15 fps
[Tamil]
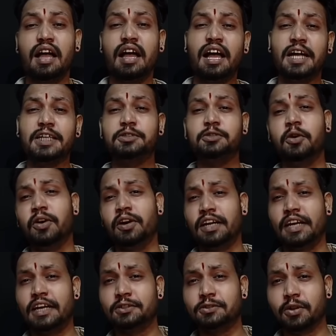ஆஹ் ஐயோ
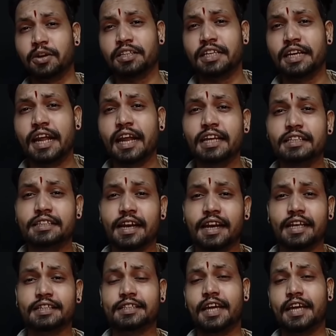என்ன சொல்றதுன்னே எனக்கு
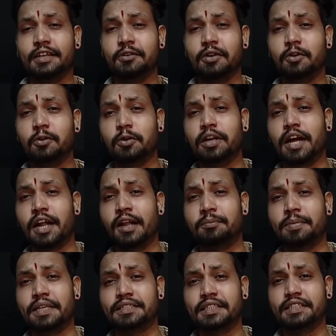தெரியல சார் இவர் குறுக்கால
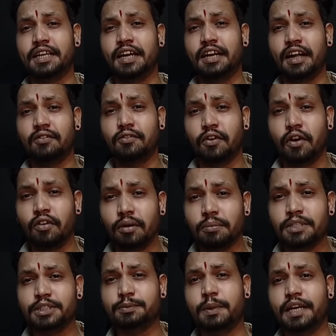பேசினதெல்லாம் நான் ஃப்ளோவை
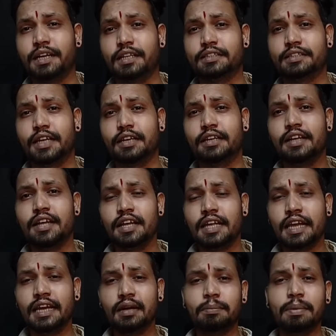மிஸ் பண்ணிட்டேன் சார்
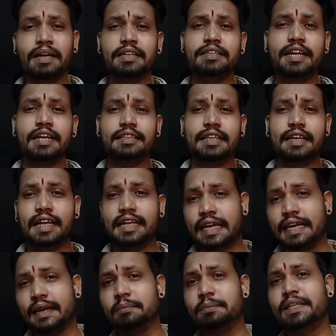என்ன பண்றதுனே தெரியல
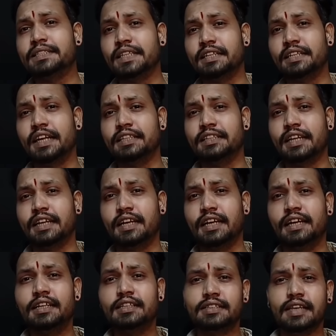என்ன பேசுறதுனே தெரியல
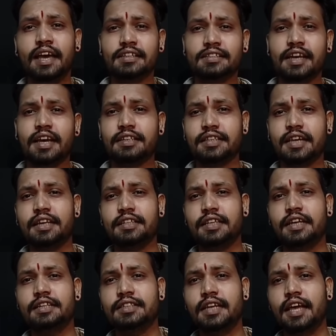சார் சார் சார்
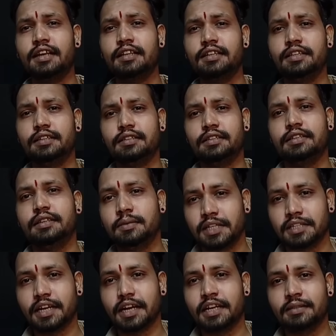சார் சார்னு
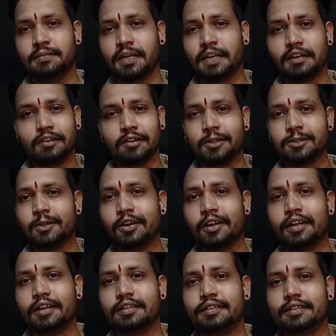நம்முடைய தஹித் மாறன் அவர்கள்
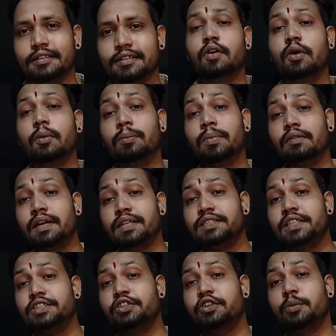சொல்றாரு ரொம்ப
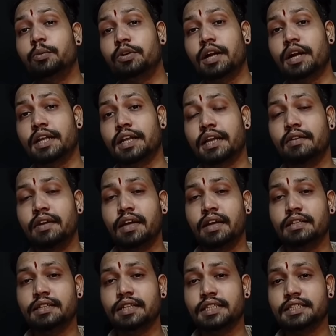வருஷத்துக்கு முன்னாடியவே
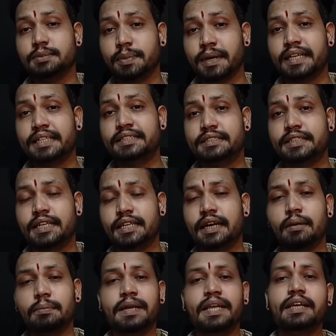இந்த ஸ்பைஸ் ஜெட்
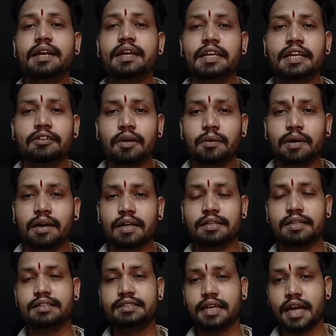அப்படிங்கிற
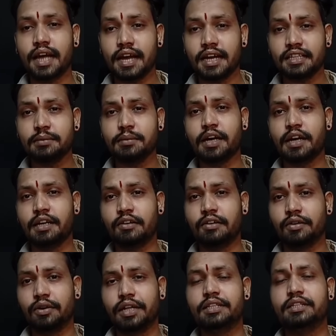நிறுவனமானது தயாநிதி மாறன்
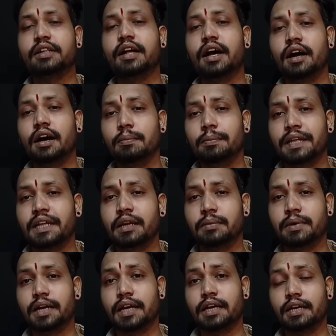அவர்களுடையதுதான் அப்படிங்கிற
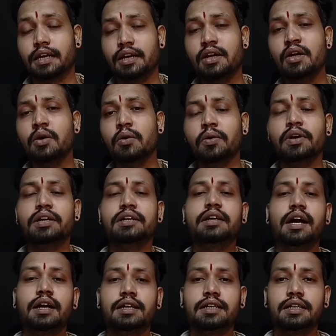மாதிரியான ஒரு
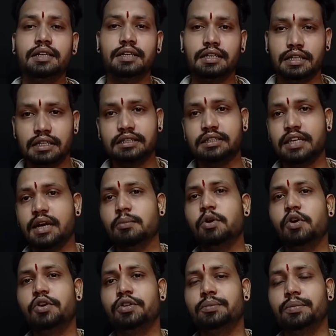டாக்கு இந்தியா
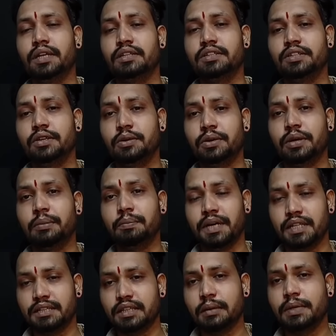முழுவதும் இருந்தது குறிப்பா
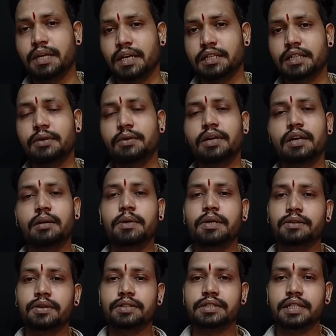தமிழகத்துல கூட நம்ம
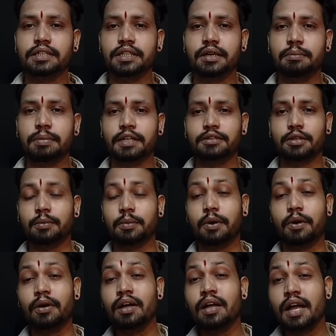அந்த ஒரு செய்தியை
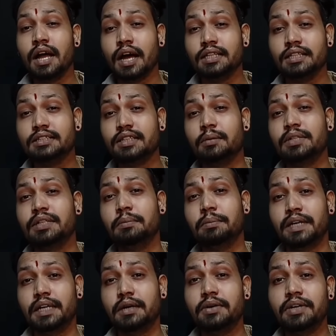பார்த்திருப்போம் அது
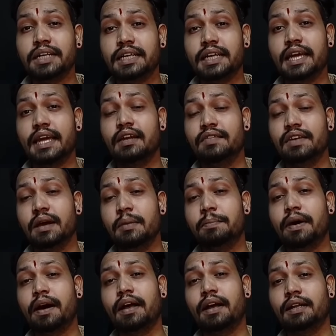சம்பந்தப்பட்ட ஒரு கேள்வியை
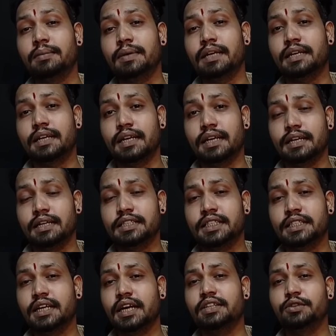பார்லிமெண்ட்ல
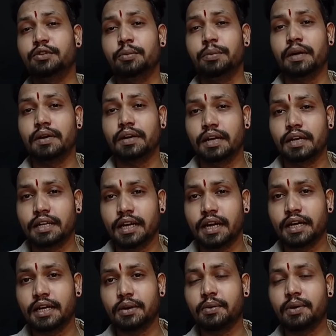நிஷிகாந்த் தூபே அவர்கள்
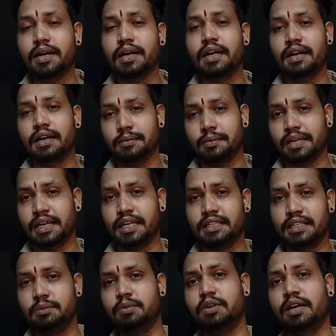கேட்ட உடனே நம்முடைய
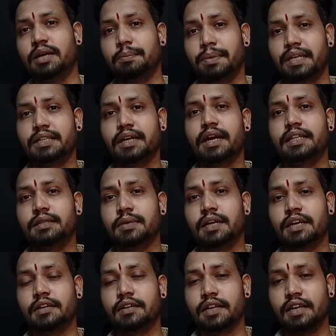திமுக எம்பி தயாநிதி
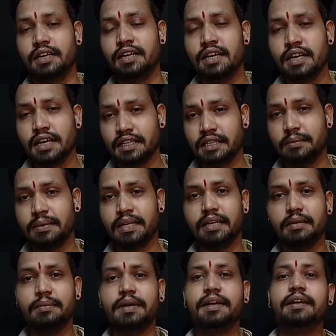மாறன் அவர்கள் இத மாதிரி
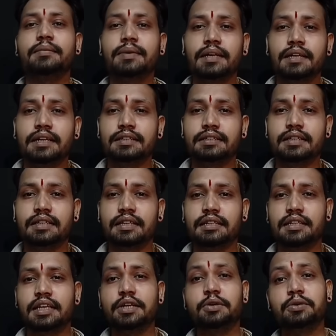பயங்கரமா கத்தி
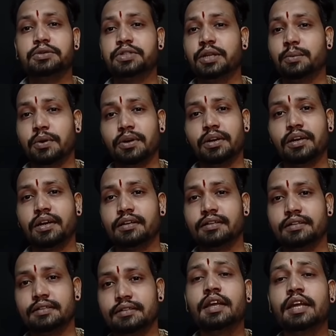கதறி கூச்சல் போட்டிருக்காரு
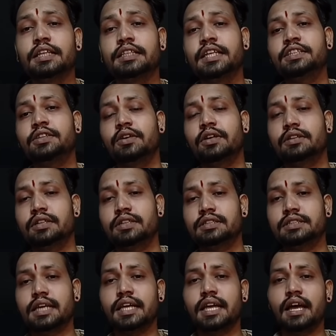இதை தொடர்ந்து
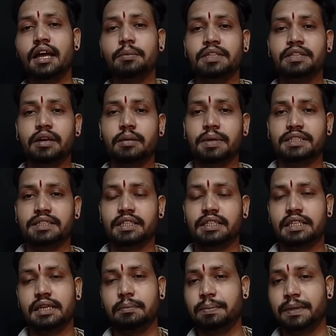ஜெயா அமிதாப் பச்சன்
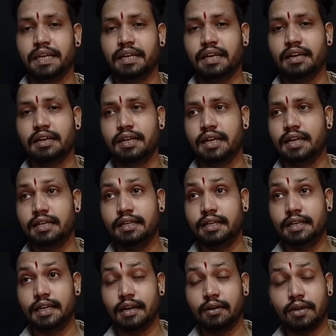எம்பி இருக்காங்க இல்லையா இல்ல
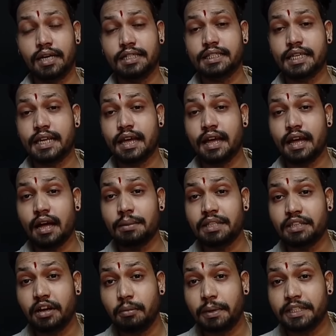இல்ல அவங்கள ஜெயா
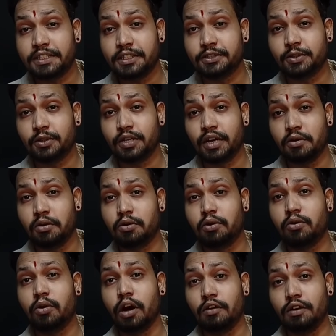அமிதாப் பச்சன் சொன்னா அவங்களுக்கு
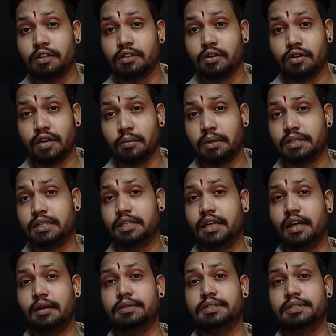கோவம் வந்துடும் நம்மளை திட்ட